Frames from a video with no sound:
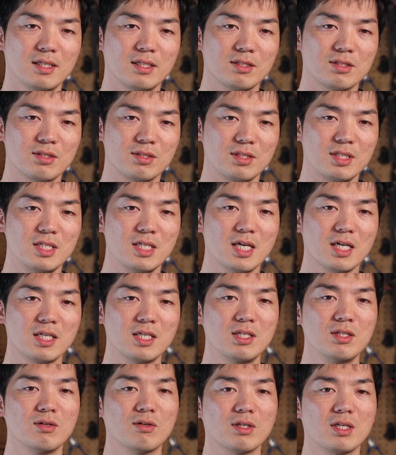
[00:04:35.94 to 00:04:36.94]
杉や
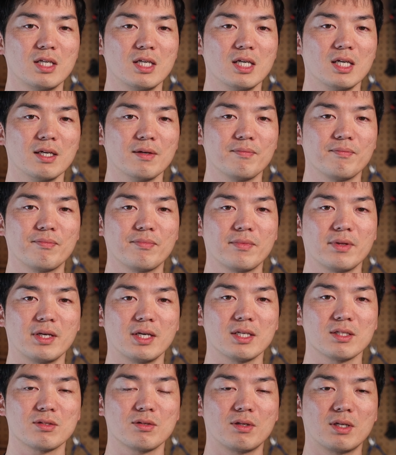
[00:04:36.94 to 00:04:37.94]
ヒノキ、
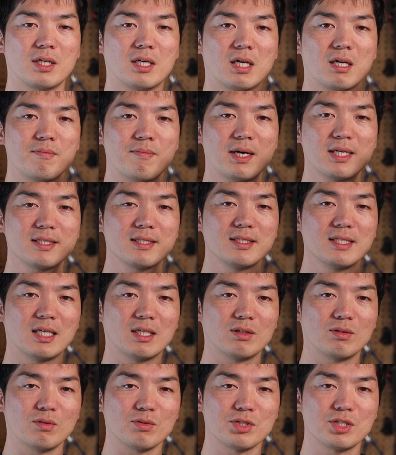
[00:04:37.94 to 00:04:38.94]
えそれから松な
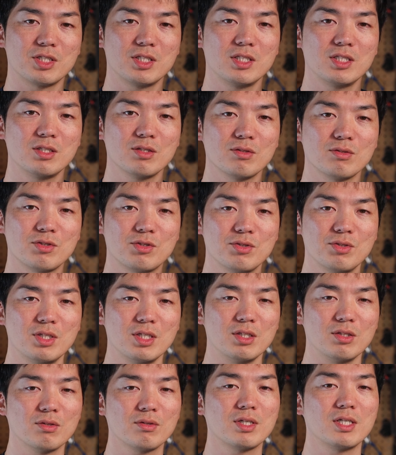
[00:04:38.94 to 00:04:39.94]
どの針葉樹
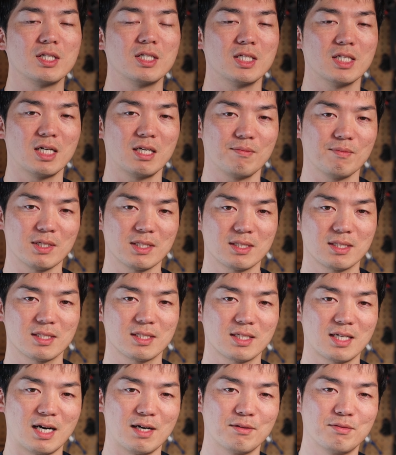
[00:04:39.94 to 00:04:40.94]
林の木になりま
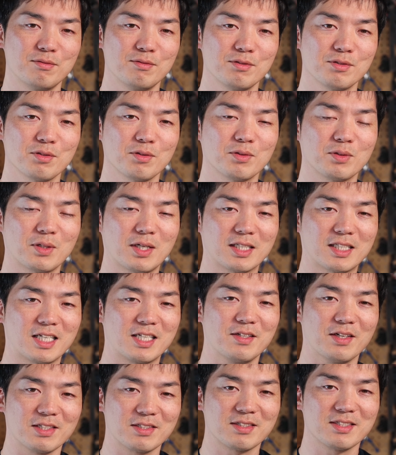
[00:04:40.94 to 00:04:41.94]
す。花粉症の方
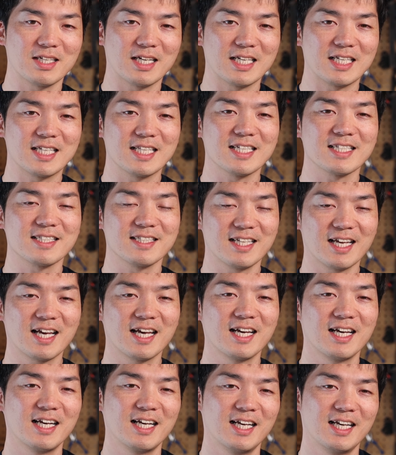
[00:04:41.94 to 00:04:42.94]
には辛い木です
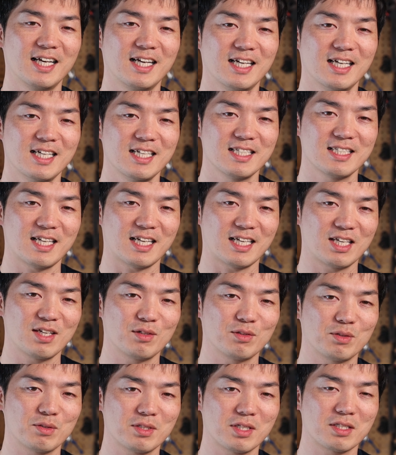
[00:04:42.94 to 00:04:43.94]
ね。先
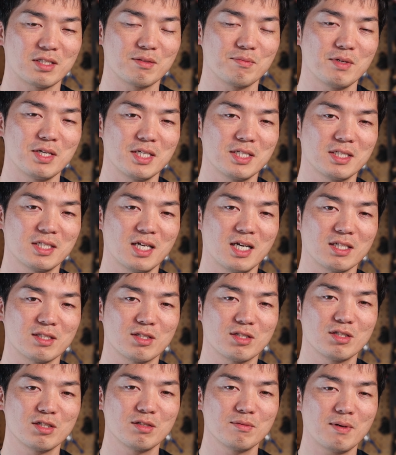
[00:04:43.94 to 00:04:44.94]
ほど説明した
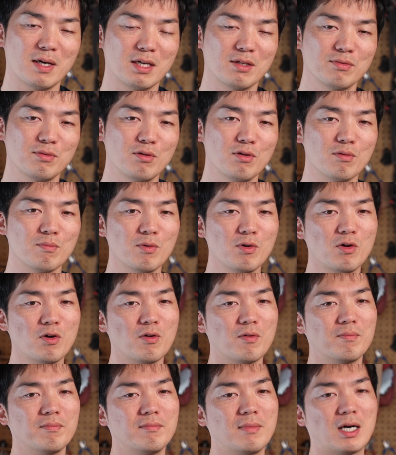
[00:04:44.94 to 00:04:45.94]
2x4
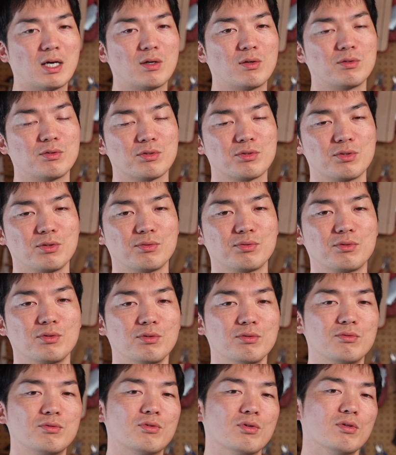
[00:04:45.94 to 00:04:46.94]
も、まあ、この
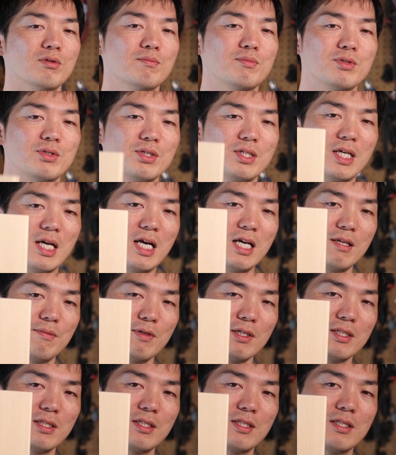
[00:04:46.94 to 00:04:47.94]
ソフトウッドの部類に入り
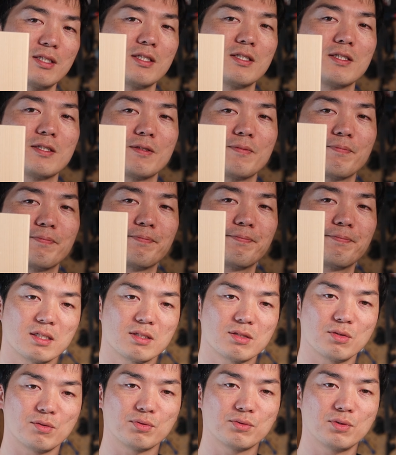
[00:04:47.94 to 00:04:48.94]
ます。
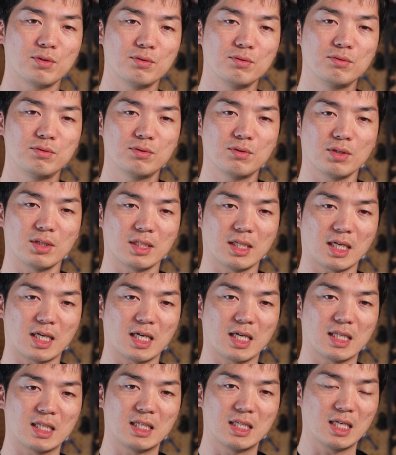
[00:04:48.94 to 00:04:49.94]
ソフトウッドのだ
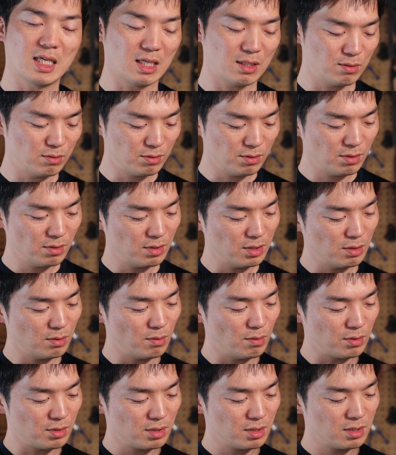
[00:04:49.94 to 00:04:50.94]
けあって、このように
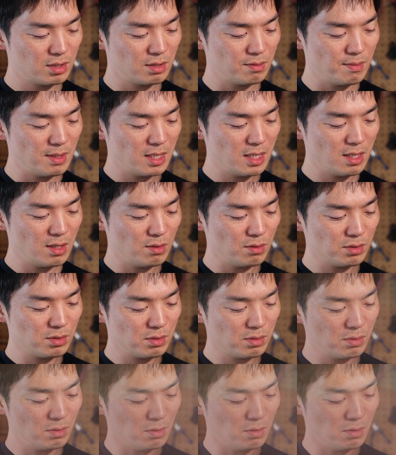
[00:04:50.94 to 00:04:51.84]
こう爪で押す